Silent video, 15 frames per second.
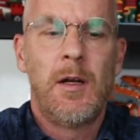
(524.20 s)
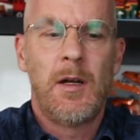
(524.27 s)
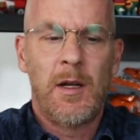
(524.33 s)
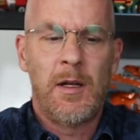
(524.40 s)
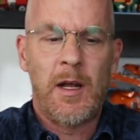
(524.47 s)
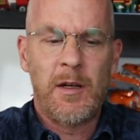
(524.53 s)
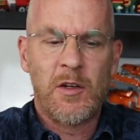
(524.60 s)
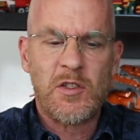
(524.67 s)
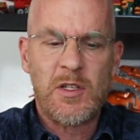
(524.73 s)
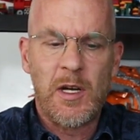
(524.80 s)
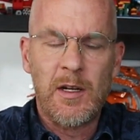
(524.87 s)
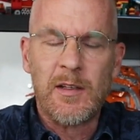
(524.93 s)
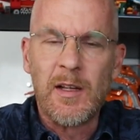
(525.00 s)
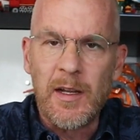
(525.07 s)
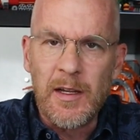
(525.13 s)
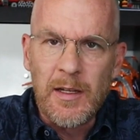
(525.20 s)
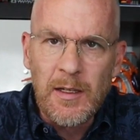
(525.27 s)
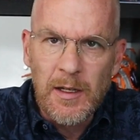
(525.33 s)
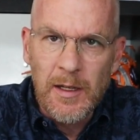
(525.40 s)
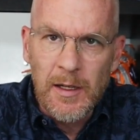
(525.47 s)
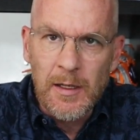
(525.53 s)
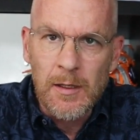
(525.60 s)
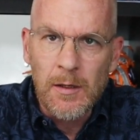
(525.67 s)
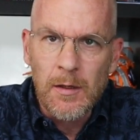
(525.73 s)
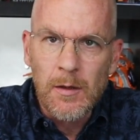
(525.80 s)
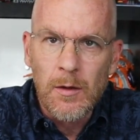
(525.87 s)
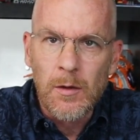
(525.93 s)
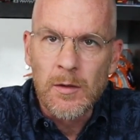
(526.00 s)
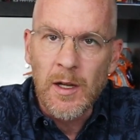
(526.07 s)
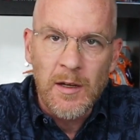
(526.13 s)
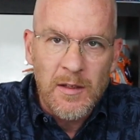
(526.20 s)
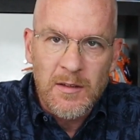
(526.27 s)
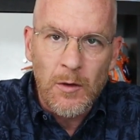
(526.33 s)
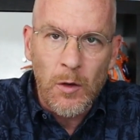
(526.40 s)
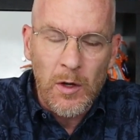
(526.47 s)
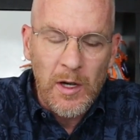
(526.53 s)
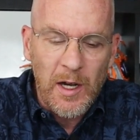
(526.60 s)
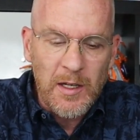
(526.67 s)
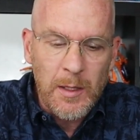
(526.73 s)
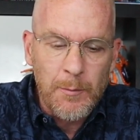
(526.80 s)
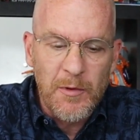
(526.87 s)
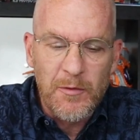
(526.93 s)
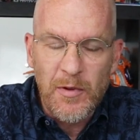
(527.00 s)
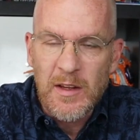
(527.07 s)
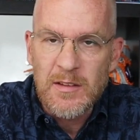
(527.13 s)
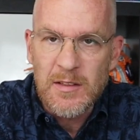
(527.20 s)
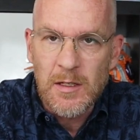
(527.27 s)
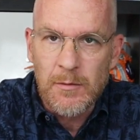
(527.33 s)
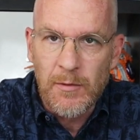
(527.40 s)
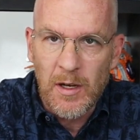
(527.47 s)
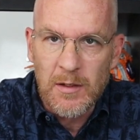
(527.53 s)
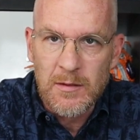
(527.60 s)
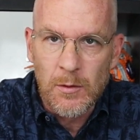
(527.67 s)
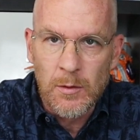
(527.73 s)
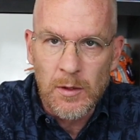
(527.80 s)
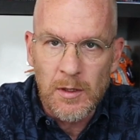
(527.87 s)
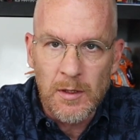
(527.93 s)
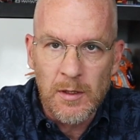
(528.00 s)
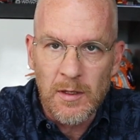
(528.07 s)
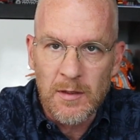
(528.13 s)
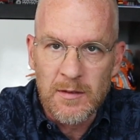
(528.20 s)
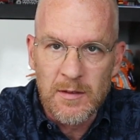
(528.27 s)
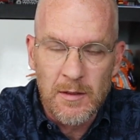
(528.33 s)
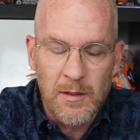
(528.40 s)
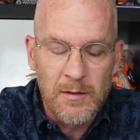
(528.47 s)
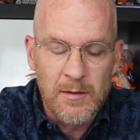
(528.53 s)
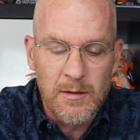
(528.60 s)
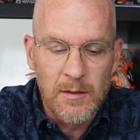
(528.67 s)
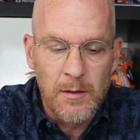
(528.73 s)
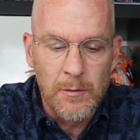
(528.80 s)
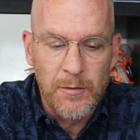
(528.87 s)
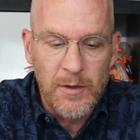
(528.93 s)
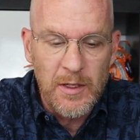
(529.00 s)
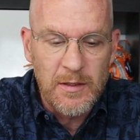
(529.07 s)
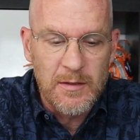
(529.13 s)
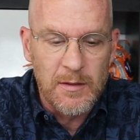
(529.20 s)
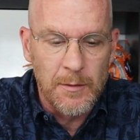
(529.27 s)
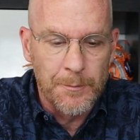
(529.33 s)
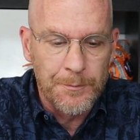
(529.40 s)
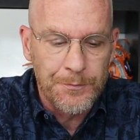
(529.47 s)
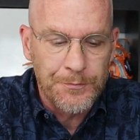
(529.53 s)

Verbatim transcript: an einer Stelle da hinlegen und dann ist er noch gar nicht befestigt, weil es unten ist, ist eine Fliese.